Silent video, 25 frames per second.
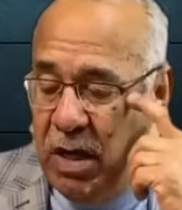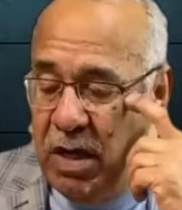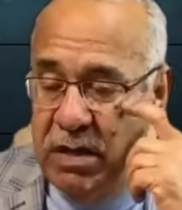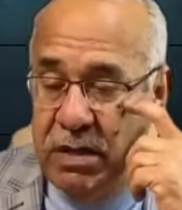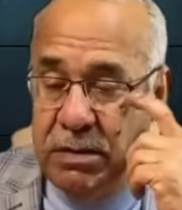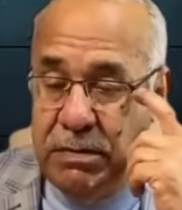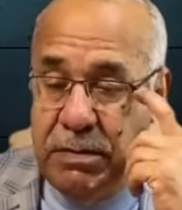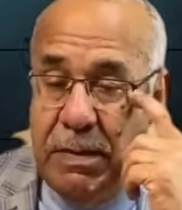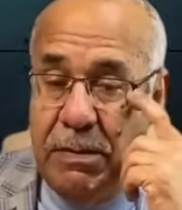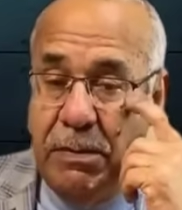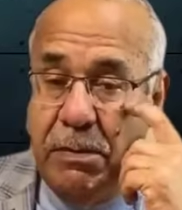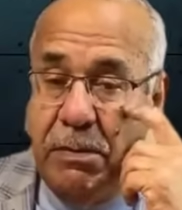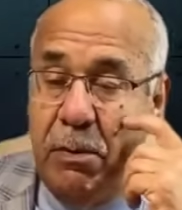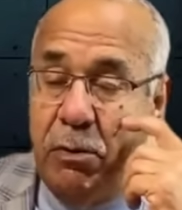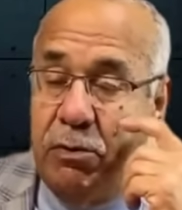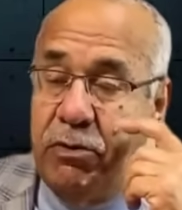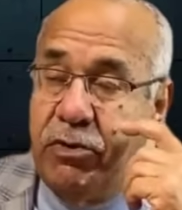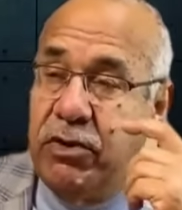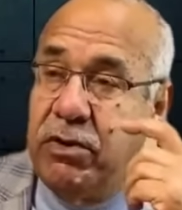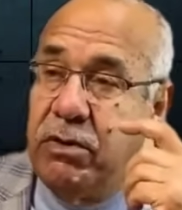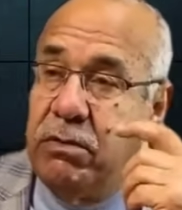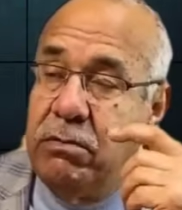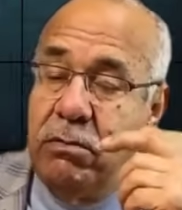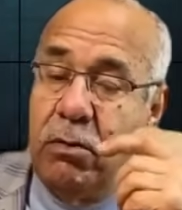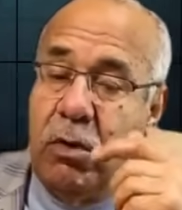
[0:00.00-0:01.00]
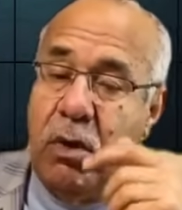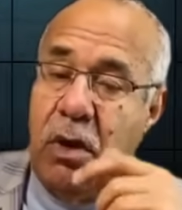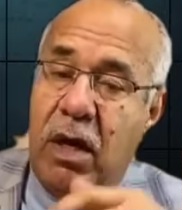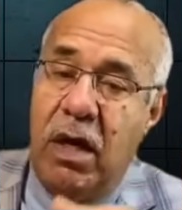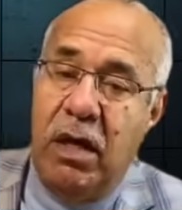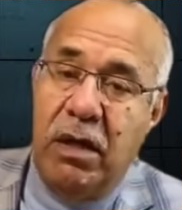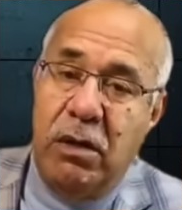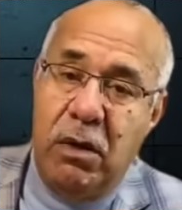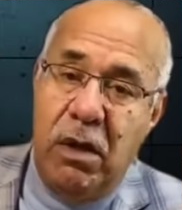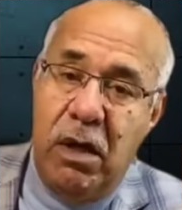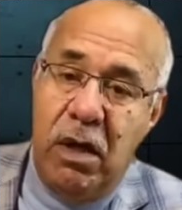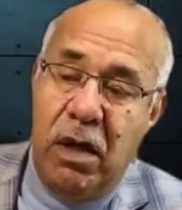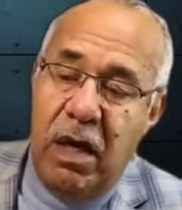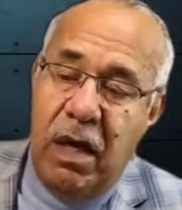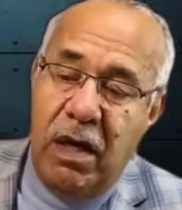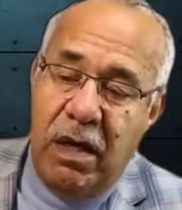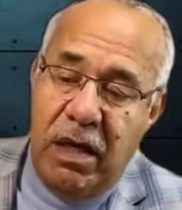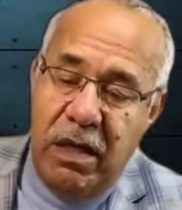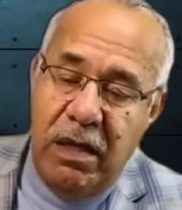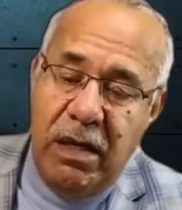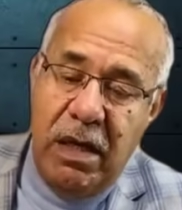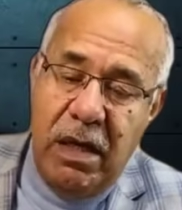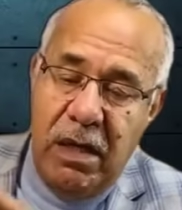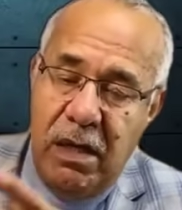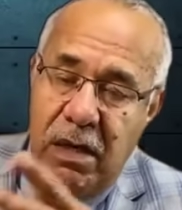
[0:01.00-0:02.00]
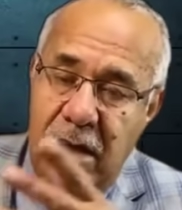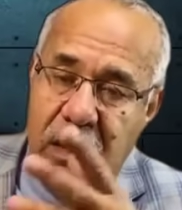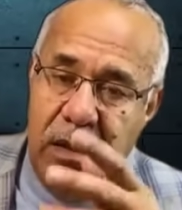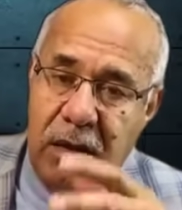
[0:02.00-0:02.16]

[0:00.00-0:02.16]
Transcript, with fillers: اسباب الموت خا كاين